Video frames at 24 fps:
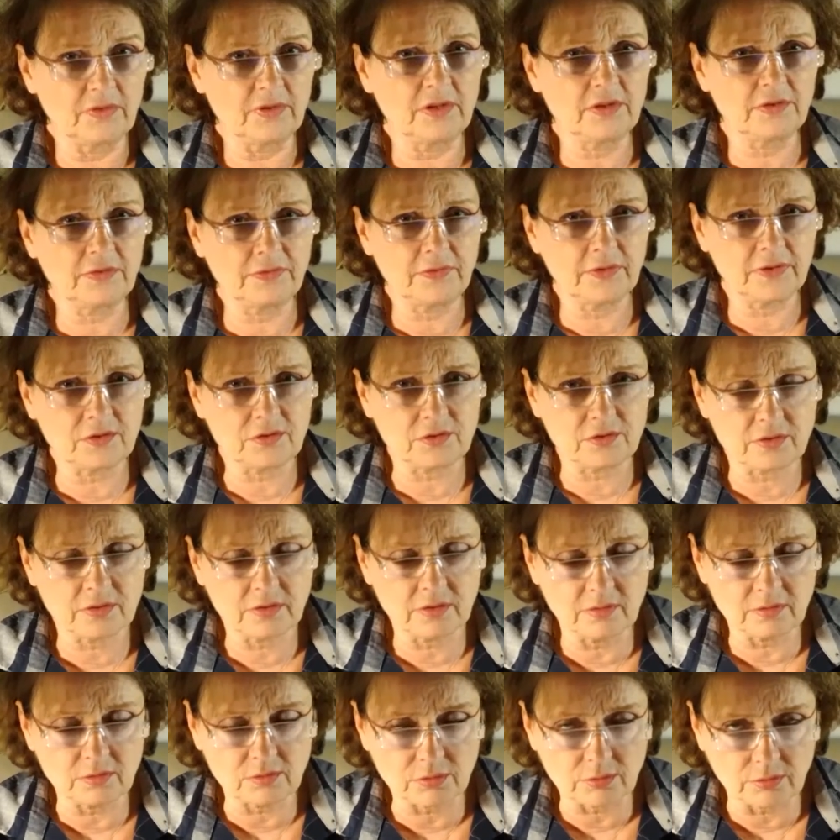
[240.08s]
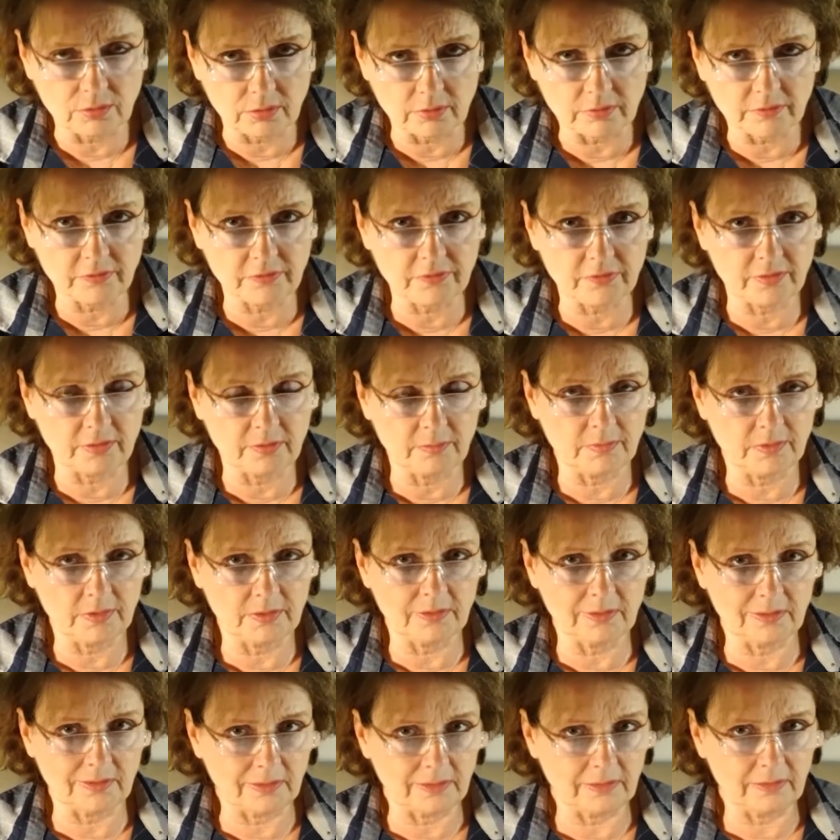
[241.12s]
sie quetschte ihn trotzdem
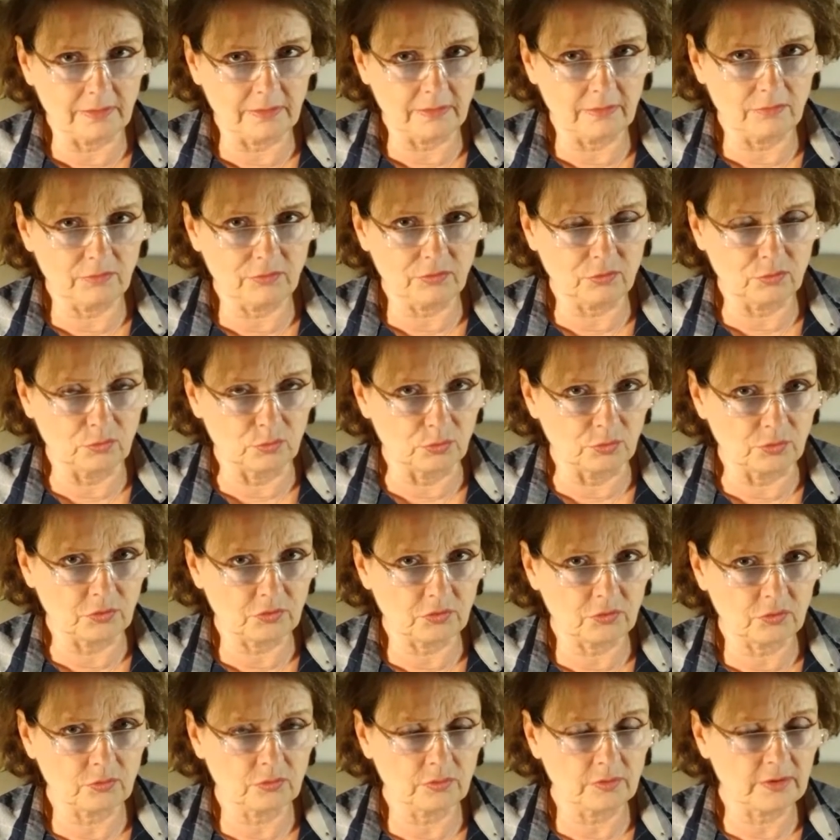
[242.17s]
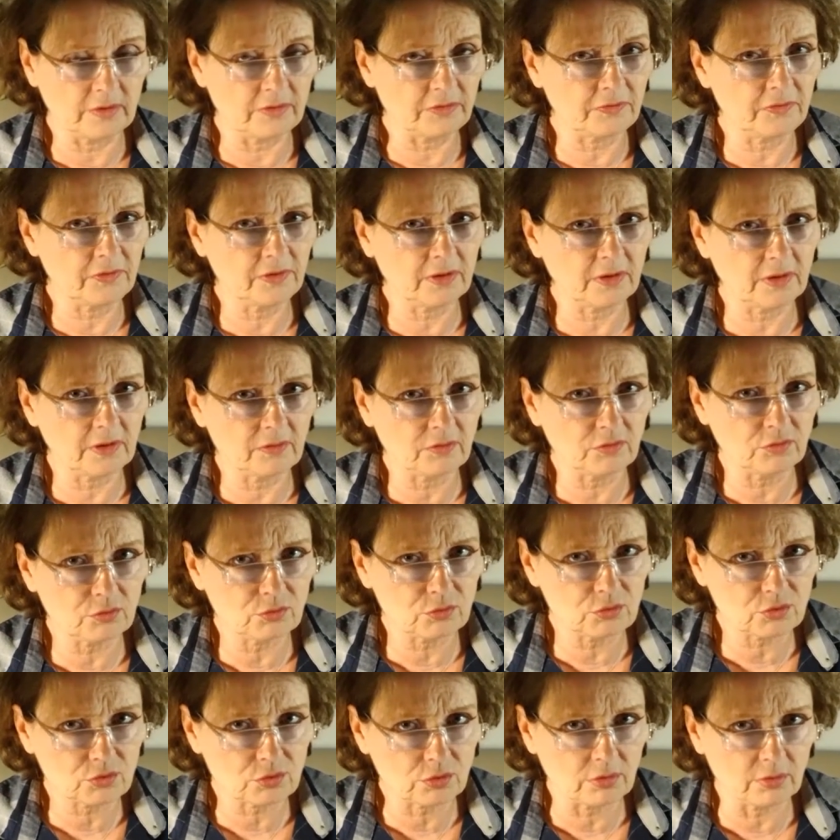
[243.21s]
hinein, den Fuß, und es fing an zu
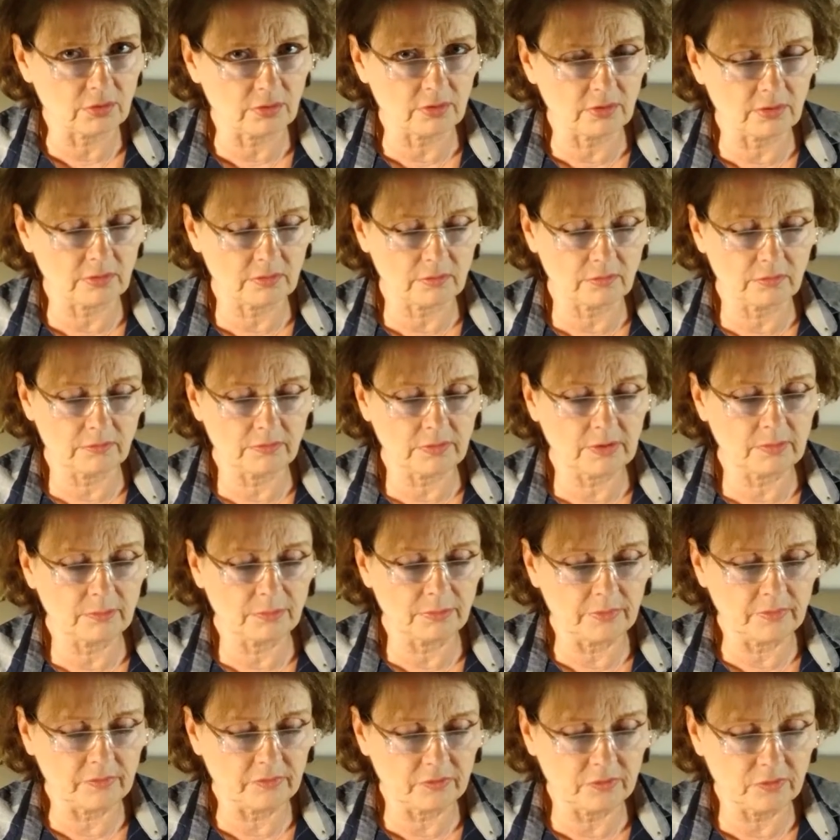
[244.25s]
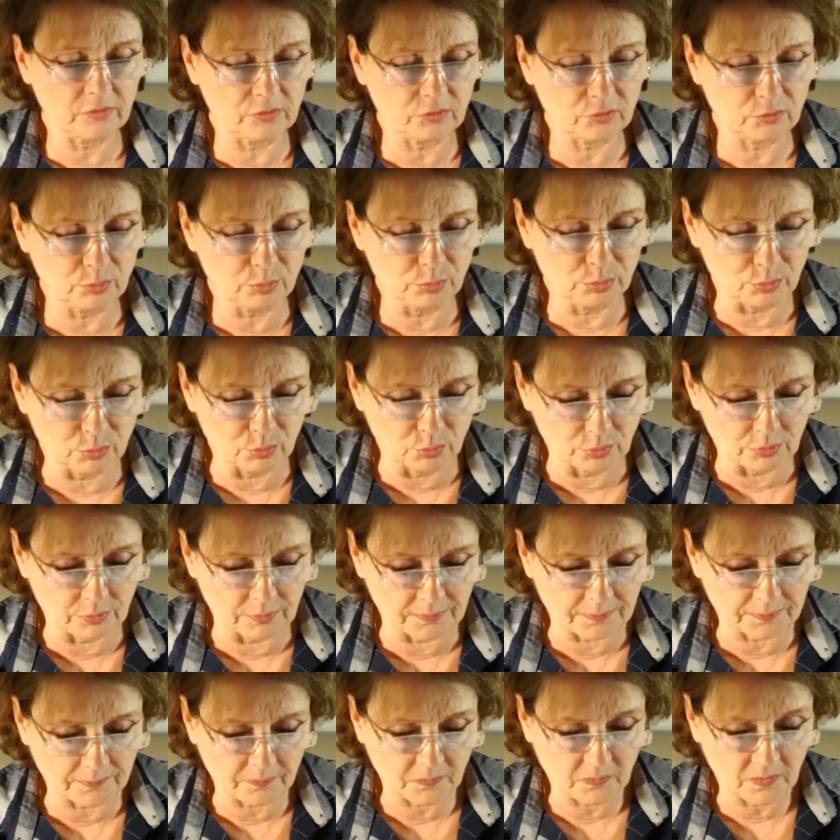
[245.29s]
scheuern und ein bisschen zu
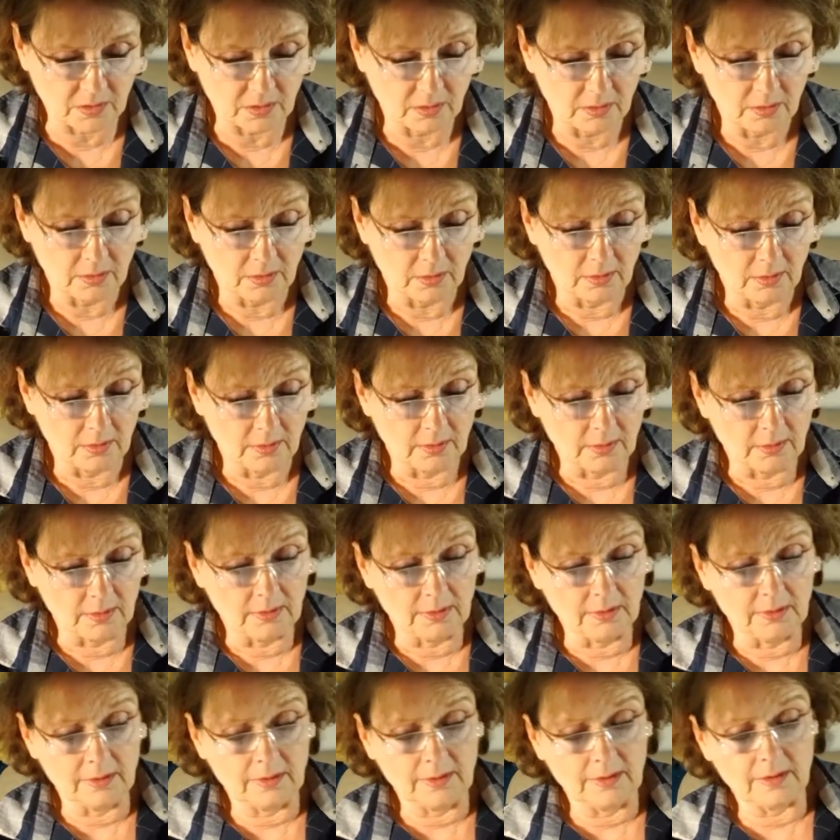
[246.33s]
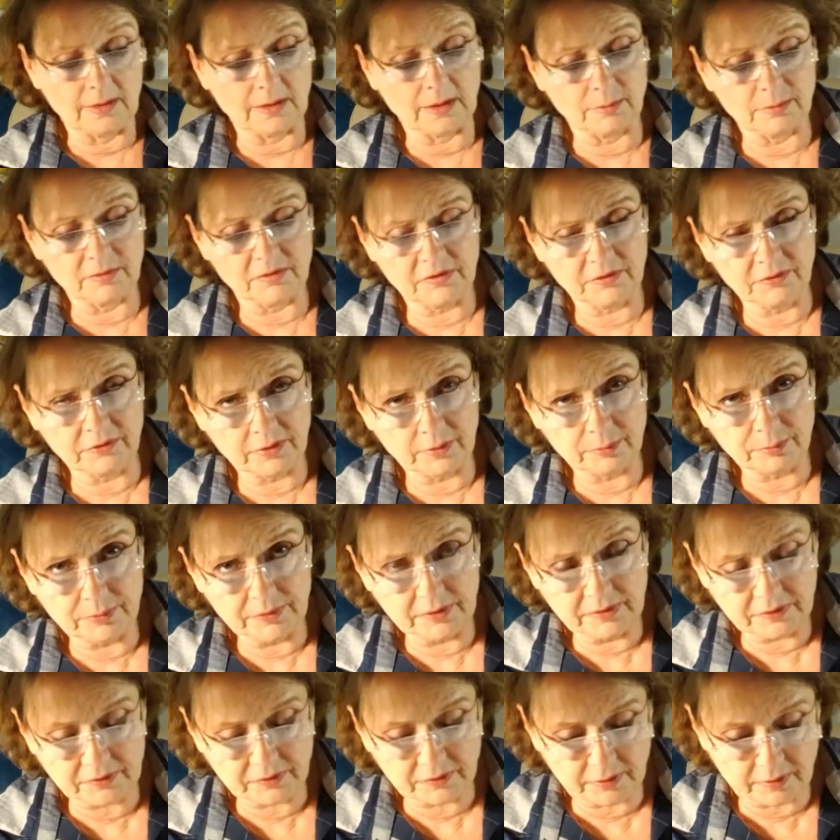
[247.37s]
bluten. Aber sie
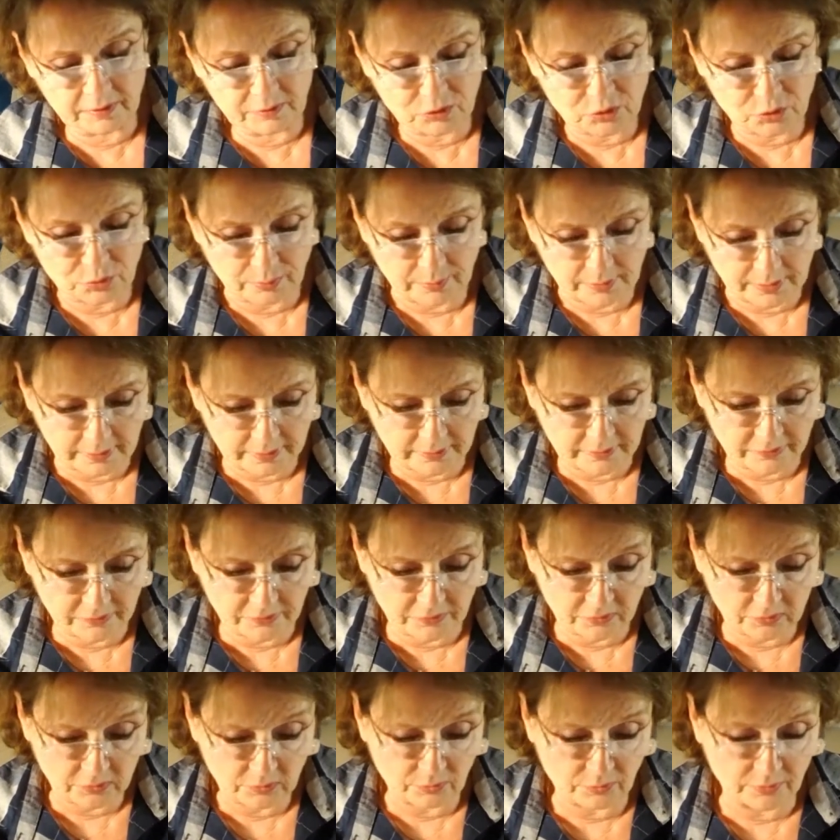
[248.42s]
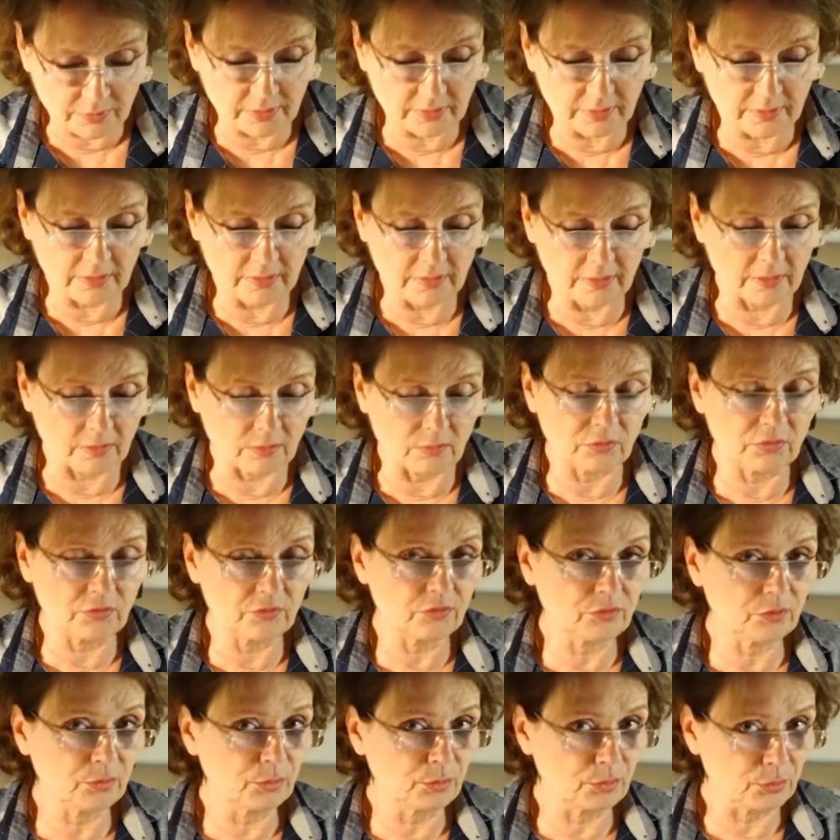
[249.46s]
verbiss den Schmerz und ging hinaus
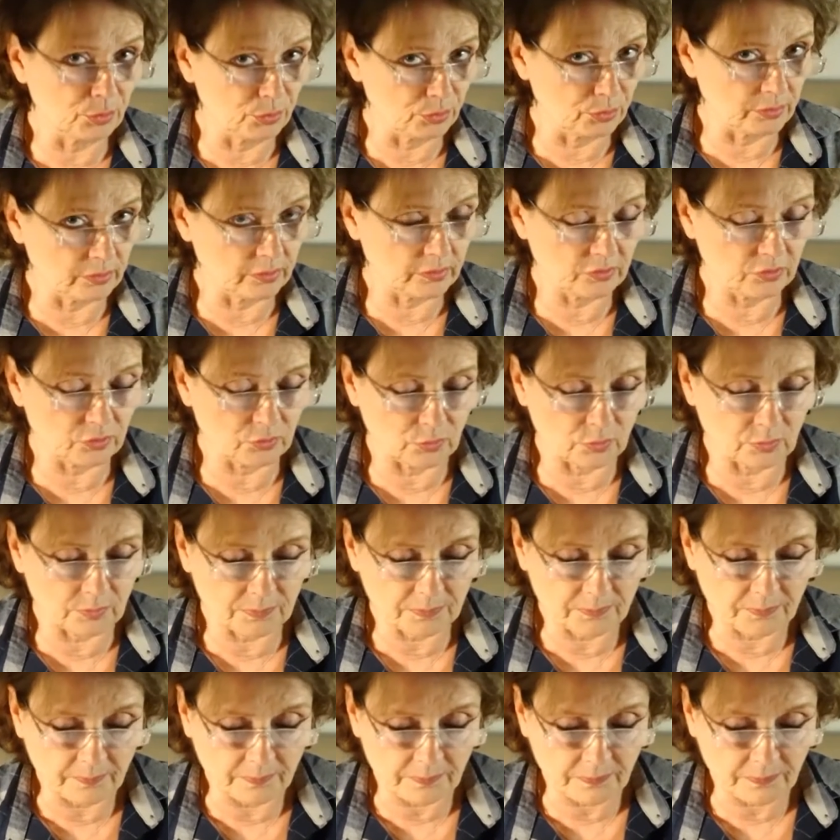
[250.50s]
zum Königssohn.